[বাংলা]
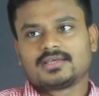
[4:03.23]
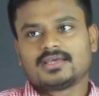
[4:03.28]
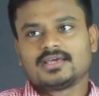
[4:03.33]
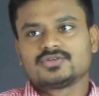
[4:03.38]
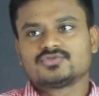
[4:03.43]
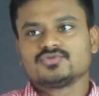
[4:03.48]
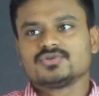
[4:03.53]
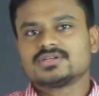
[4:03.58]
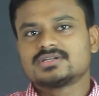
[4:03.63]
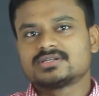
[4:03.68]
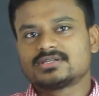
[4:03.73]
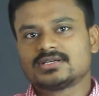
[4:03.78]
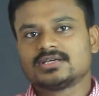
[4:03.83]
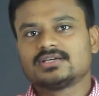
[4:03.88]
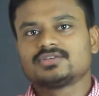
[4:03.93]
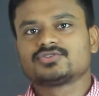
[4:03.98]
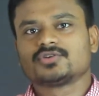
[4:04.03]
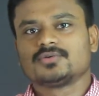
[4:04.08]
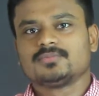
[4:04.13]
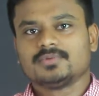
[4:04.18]
কে টোয়েন্টি
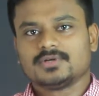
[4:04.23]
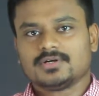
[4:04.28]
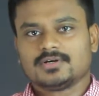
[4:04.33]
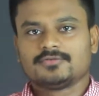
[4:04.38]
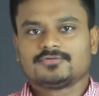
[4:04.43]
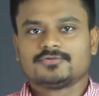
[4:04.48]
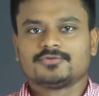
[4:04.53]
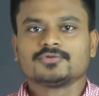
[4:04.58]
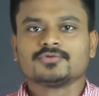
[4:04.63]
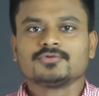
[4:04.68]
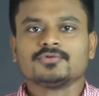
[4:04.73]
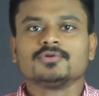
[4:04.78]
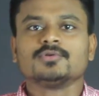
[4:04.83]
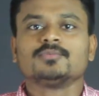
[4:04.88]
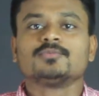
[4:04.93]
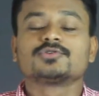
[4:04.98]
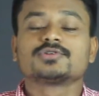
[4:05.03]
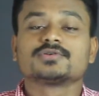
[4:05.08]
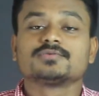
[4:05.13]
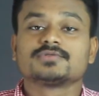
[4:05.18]
এইসব ফোনগুলো
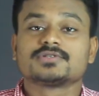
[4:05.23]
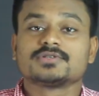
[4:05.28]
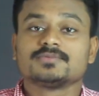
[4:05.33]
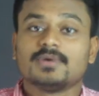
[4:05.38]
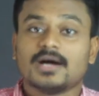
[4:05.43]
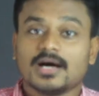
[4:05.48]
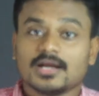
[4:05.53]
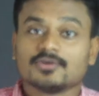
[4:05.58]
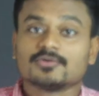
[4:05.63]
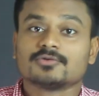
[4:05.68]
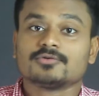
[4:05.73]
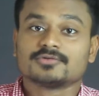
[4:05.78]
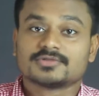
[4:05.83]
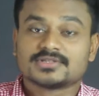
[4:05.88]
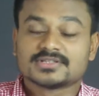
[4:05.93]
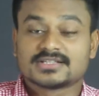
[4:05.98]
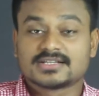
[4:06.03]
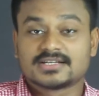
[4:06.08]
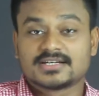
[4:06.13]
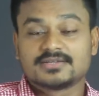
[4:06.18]
মোটামুটি ভালো
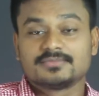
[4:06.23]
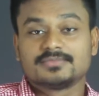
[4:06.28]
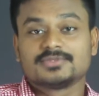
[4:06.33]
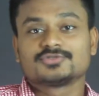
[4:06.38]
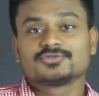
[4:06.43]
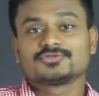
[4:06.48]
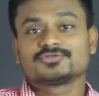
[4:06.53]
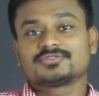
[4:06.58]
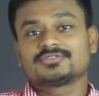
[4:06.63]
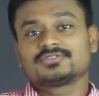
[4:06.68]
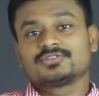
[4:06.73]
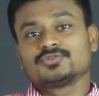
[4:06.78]
করতেছে রেডমি সো